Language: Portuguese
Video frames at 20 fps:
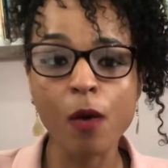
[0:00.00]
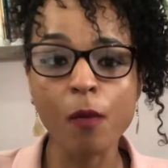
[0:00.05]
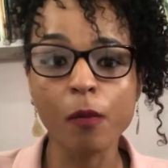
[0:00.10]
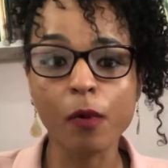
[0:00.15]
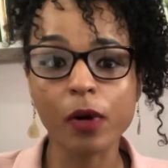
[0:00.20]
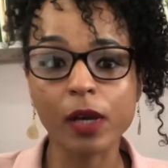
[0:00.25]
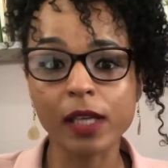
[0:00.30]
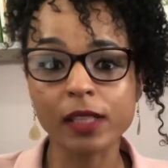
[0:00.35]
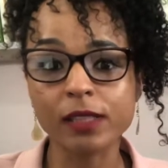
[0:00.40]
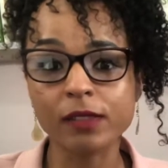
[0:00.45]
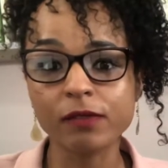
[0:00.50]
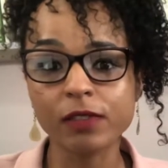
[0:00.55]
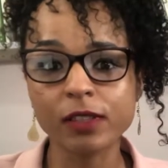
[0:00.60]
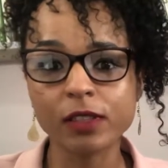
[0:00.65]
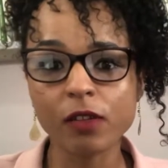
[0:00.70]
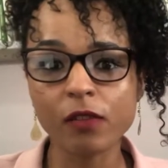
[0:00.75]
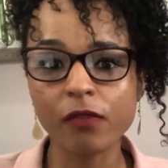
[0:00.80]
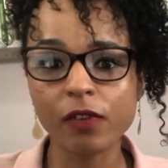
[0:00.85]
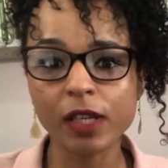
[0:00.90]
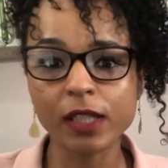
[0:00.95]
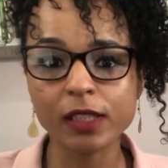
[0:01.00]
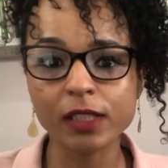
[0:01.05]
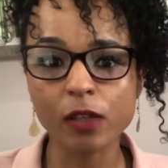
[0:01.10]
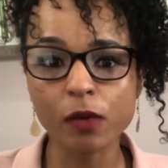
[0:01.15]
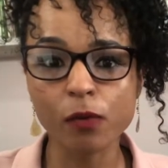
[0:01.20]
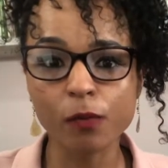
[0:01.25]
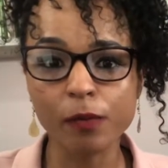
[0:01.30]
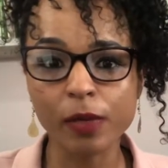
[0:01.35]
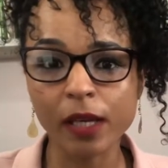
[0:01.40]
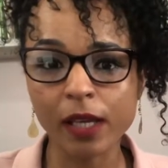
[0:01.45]
Porque se você oferecer
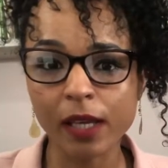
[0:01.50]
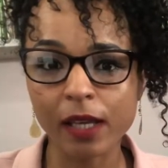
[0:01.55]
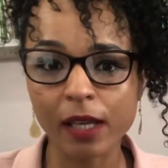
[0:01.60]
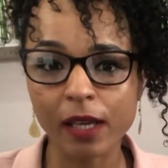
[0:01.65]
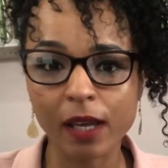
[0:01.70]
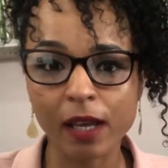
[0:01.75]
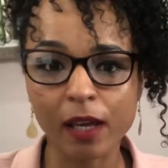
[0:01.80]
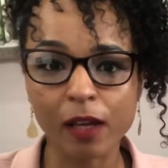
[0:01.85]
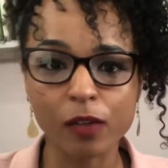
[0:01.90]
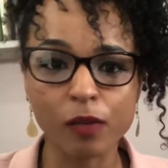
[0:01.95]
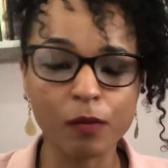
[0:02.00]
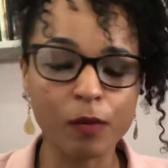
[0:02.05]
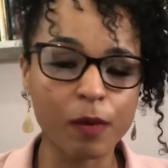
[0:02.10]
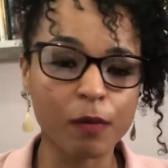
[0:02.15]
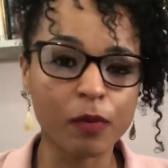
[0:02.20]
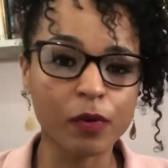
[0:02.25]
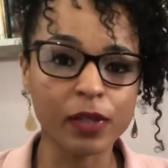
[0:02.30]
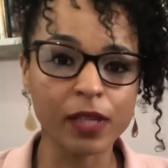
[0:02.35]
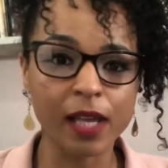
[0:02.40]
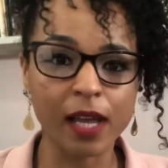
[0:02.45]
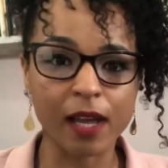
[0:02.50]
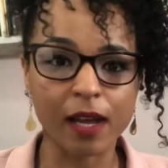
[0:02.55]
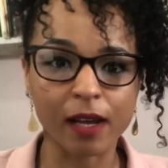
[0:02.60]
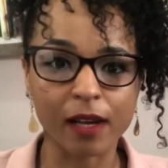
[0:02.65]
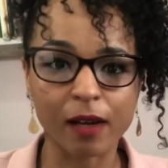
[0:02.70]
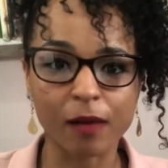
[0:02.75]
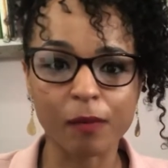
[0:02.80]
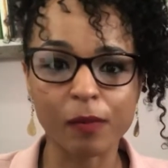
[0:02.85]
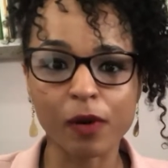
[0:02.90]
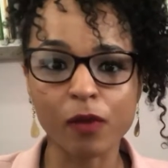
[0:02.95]
um brinquedo, uma
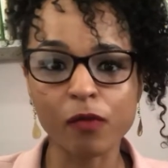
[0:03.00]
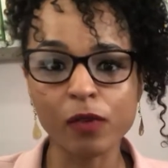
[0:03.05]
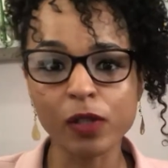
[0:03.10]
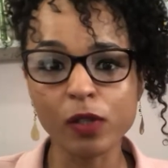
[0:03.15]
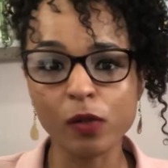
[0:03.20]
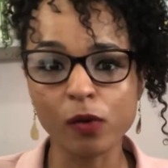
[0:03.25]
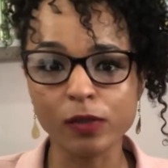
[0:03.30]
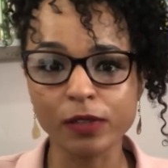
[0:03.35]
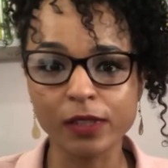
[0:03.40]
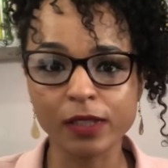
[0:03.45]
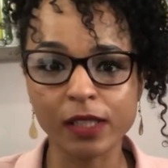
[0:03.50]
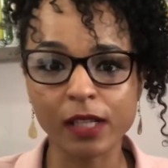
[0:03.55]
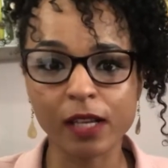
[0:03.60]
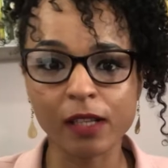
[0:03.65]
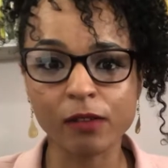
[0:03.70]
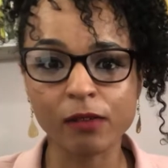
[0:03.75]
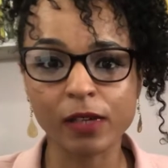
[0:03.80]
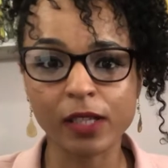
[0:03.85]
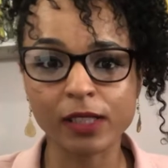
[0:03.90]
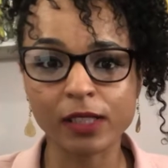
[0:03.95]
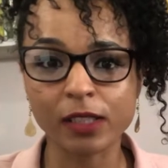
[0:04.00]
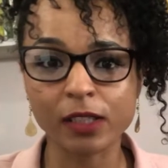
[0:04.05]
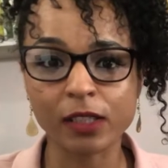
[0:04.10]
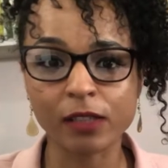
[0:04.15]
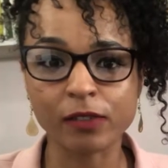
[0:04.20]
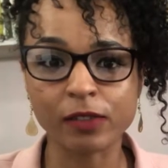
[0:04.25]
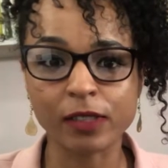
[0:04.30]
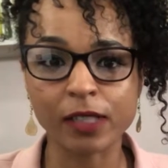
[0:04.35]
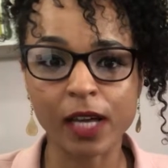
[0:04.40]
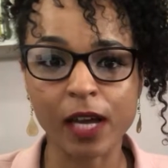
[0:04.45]
boneca para um idoso que tem a doença de
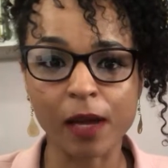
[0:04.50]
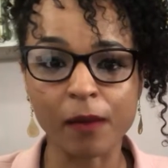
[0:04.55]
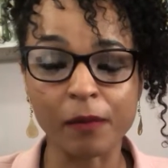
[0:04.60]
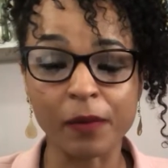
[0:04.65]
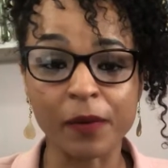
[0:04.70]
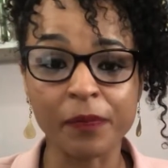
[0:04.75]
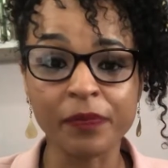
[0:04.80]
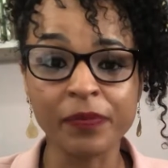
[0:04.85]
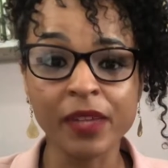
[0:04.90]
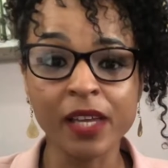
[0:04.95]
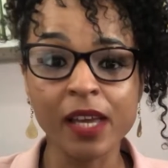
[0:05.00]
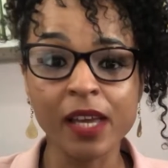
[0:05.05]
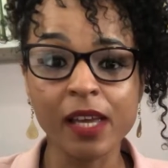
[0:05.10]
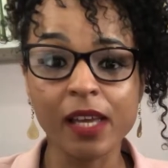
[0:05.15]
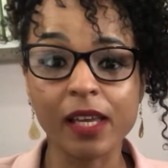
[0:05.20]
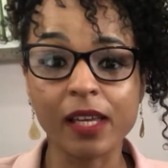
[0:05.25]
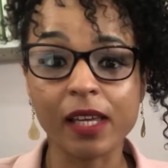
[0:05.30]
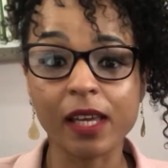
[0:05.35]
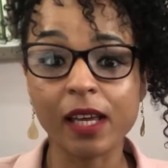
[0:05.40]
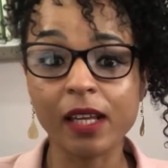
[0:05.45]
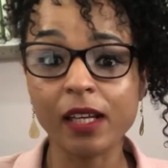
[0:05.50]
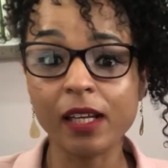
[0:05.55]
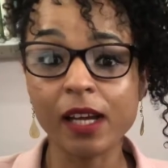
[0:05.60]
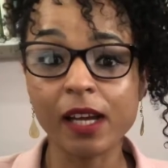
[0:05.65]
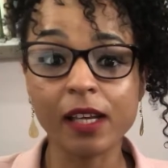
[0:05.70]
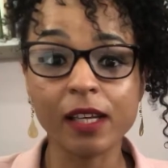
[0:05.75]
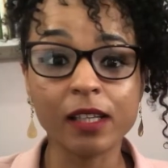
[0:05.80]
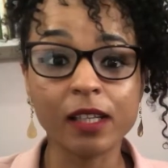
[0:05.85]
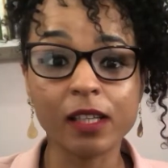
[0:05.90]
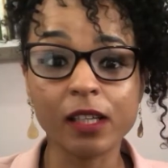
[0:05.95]
Alzheimer e que ele
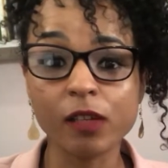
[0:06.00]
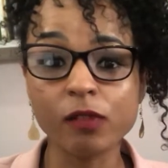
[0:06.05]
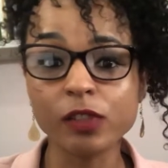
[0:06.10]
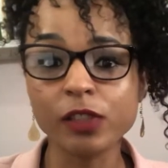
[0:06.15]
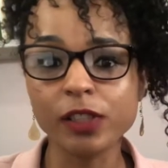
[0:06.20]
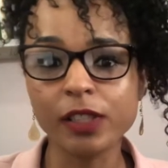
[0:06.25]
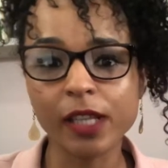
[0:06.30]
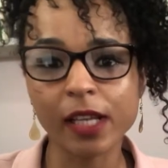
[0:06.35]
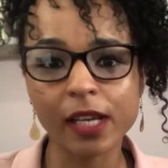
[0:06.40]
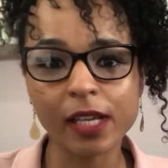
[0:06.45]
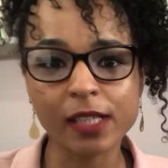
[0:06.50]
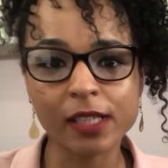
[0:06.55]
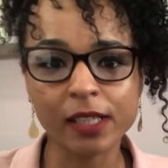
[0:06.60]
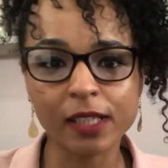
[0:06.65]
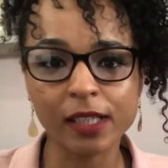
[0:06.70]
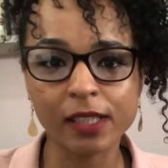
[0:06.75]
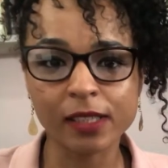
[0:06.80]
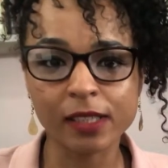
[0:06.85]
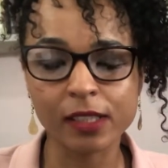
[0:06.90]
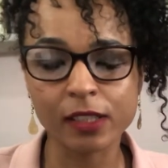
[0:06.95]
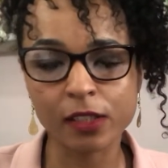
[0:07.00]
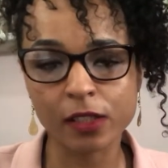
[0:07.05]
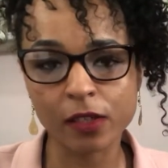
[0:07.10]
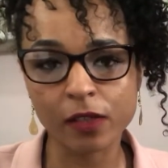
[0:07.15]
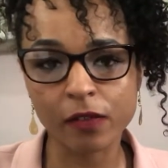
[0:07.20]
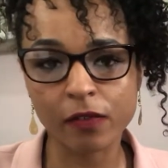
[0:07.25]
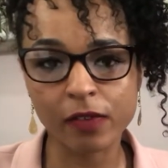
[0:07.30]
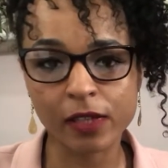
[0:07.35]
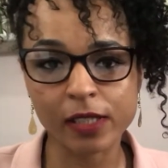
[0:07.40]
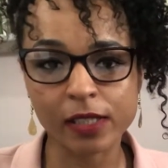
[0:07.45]
ainda não esteja
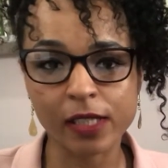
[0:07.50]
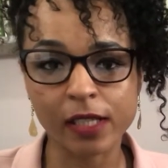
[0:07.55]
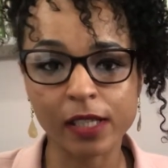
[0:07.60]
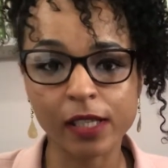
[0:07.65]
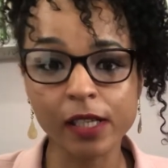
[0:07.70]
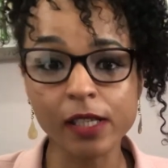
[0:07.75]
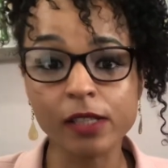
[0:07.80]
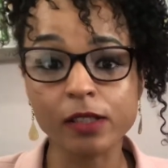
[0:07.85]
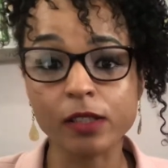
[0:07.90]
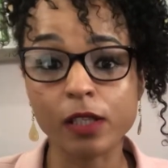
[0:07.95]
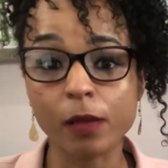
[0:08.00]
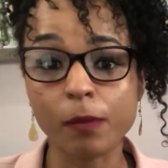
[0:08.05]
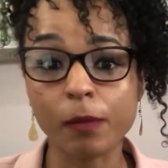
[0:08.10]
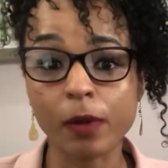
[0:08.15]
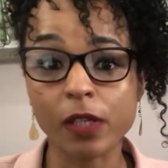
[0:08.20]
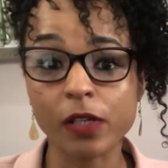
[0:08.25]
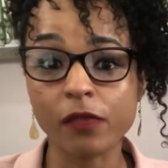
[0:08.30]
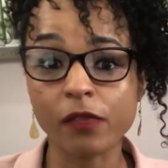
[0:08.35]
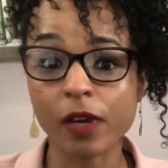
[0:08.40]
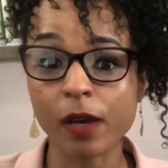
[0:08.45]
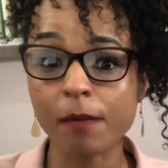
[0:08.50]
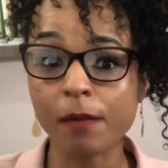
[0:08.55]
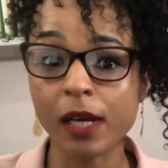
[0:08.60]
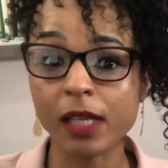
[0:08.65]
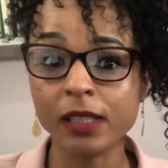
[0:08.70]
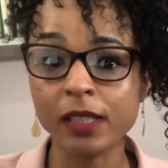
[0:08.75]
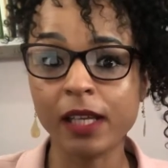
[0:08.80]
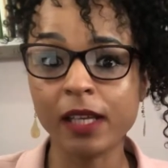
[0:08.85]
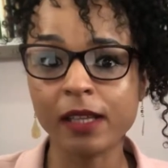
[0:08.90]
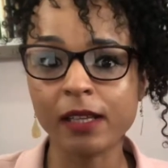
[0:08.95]
desejando fazer isso, ele pode ficar
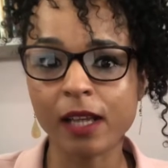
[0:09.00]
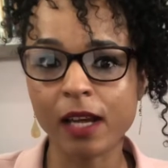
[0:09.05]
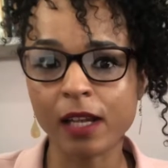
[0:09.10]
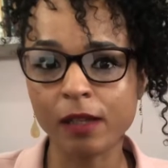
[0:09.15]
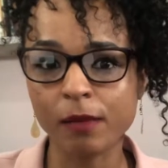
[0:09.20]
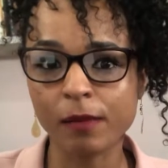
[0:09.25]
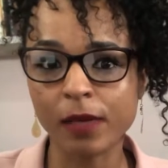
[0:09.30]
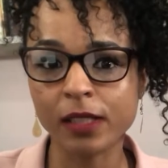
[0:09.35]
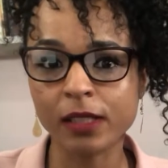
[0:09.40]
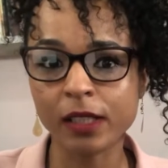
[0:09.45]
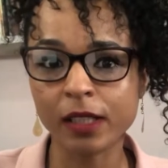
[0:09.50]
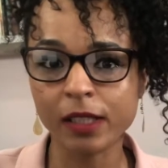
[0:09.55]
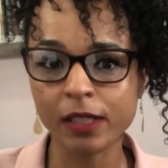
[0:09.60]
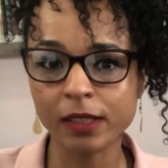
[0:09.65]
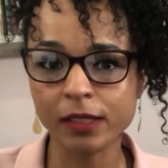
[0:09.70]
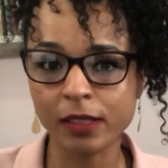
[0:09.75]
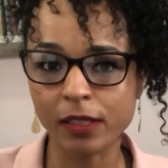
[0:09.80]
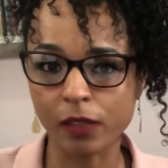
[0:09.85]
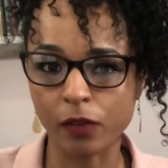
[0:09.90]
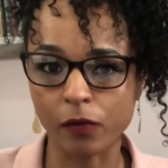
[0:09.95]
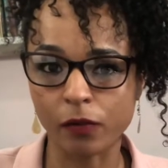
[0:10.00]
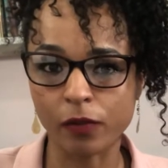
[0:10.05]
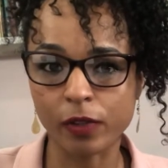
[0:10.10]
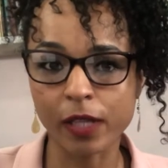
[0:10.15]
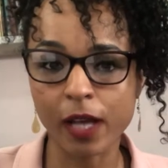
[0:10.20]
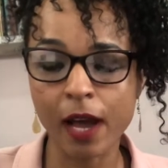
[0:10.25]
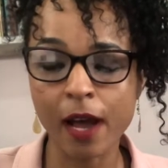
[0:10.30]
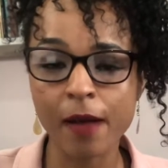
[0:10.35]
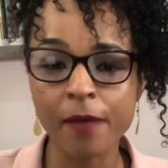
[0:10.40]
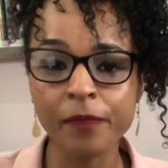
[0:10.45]
mais irritado e mais agressivo,
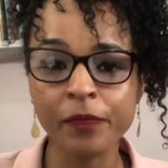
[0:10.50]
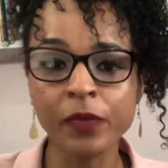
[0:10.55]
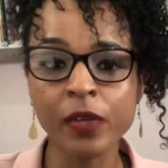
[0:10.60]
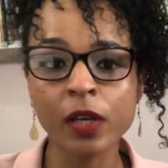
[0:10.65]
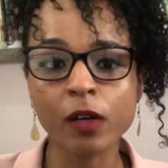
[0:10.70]
tá?